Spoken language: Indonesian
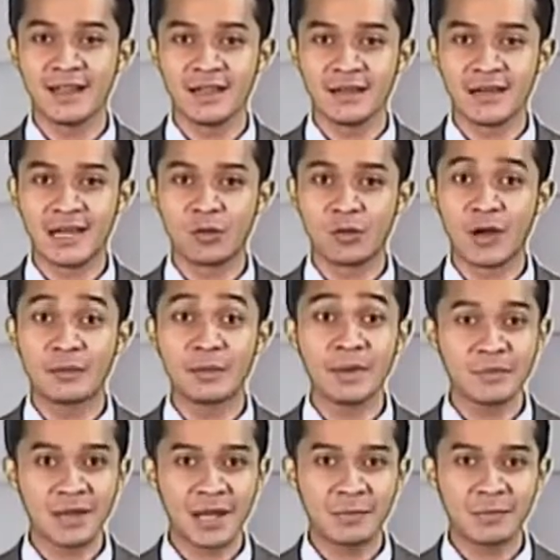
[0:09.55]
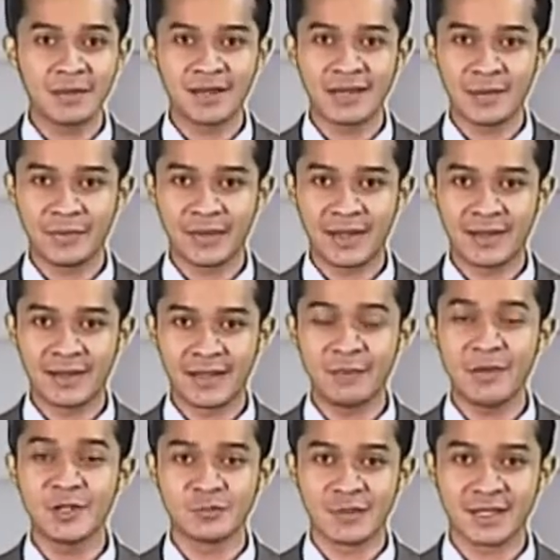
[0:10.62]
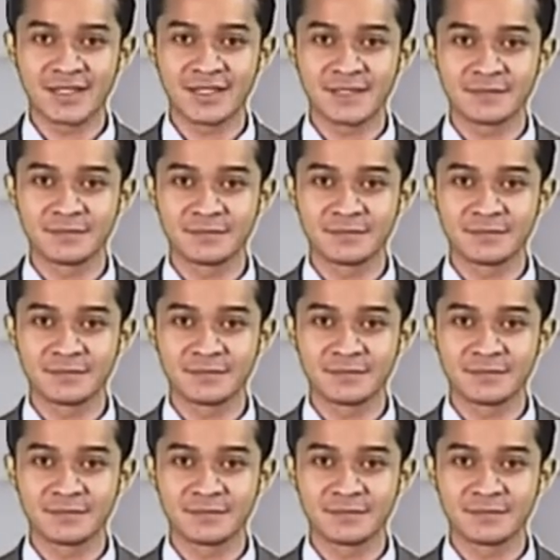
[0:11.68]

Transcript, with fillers: di lingkungan Pemkap dan DPRD Banyumas.